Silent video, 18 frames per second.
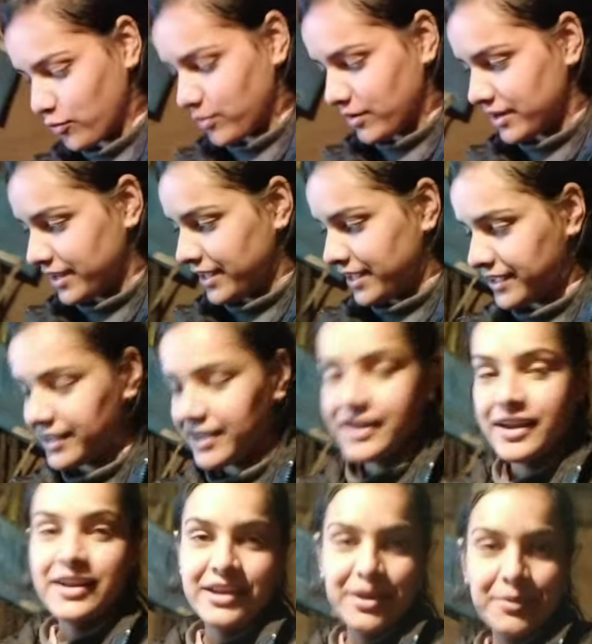गोबर एक
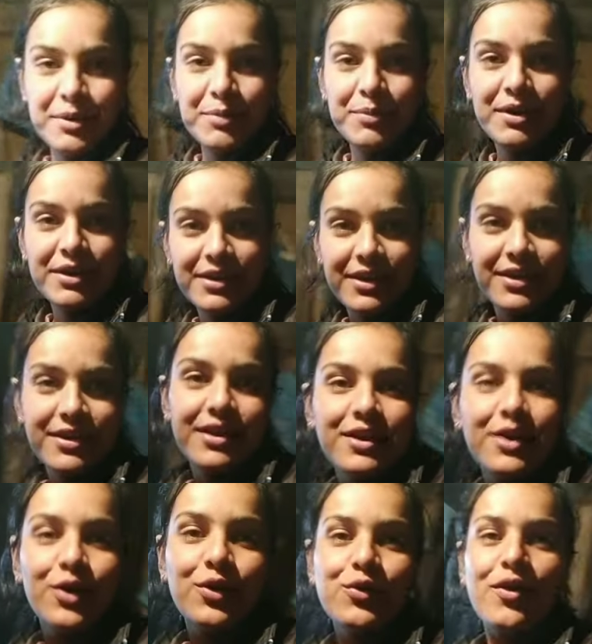ही किल्टे में भर के
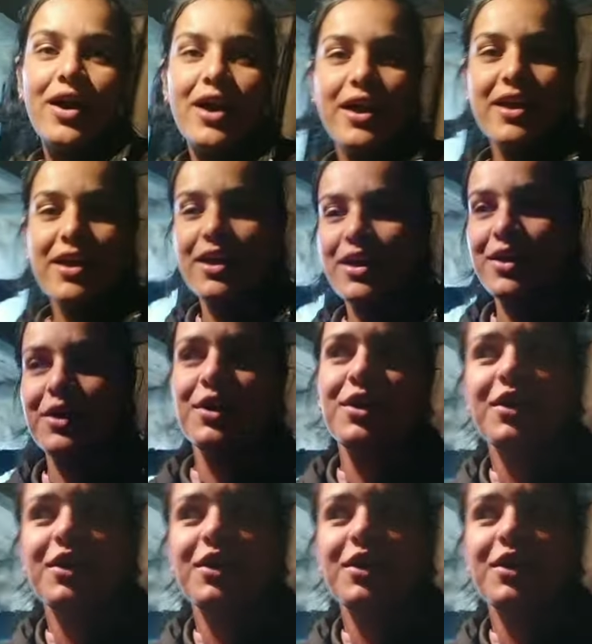रखा हुआ है